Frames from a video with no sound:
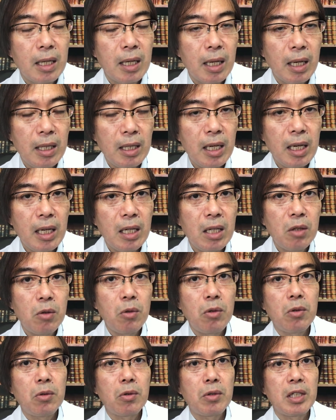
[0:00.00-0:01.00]
はい、えー、
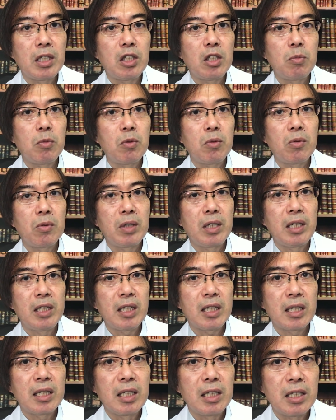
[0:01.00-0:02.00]
ということで質問コーナーい
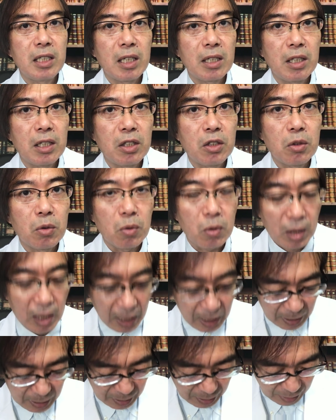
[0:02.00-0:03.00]
かがでしたでしょう
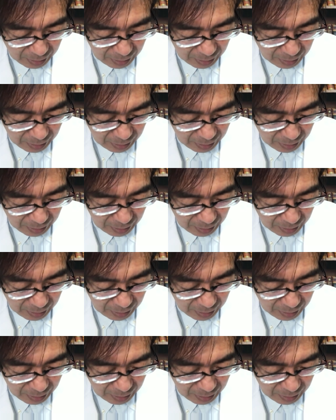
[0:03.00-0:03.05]
か。